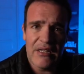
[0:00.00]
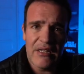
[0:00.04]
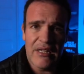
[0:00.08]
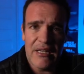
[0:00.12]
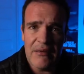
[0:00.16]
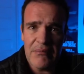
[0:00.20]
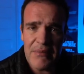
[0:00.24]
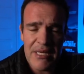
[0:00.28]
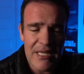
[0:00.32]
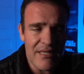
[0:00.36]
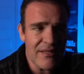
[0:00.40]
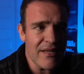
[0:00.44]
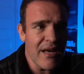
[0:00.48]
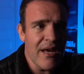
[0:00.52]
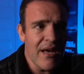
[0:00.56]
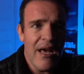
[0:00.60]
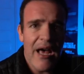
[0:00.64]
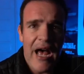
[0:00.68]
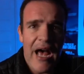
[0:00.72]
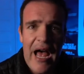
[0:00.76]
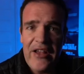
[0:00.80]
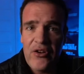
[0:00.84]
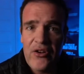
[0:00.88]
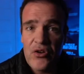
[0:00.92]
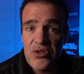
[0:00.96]
miss,
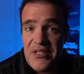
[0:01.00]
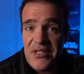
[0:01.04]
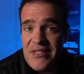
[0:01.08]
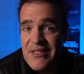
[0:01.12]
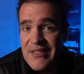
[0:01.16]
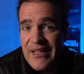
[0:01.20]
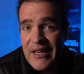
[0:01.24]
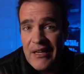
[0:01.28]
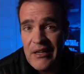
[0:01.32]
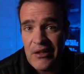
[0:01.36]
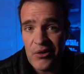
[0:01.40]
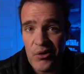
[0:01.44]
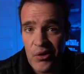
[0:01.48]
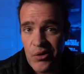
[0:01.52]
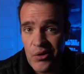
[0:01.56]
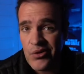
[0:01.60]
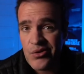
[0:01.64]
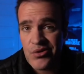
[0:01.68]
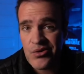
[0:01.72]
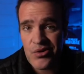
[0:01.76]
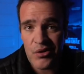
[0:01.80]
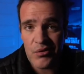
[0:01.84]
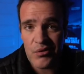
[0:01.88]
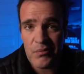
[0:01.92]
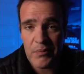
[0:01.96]
hay cosas que no
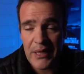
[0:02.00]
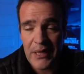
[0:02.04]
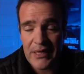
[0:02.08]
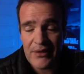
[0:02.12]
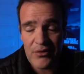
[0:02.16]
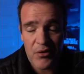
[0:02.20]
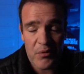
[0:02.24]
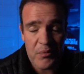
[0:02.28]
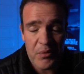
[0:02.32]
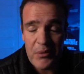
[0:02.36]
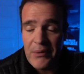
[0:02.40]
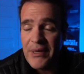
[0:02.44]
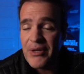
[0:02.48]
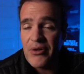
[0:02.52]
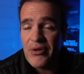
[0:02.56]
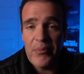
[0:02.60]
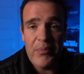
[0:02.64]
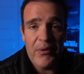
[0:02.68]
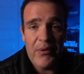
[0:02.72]
son para todo público,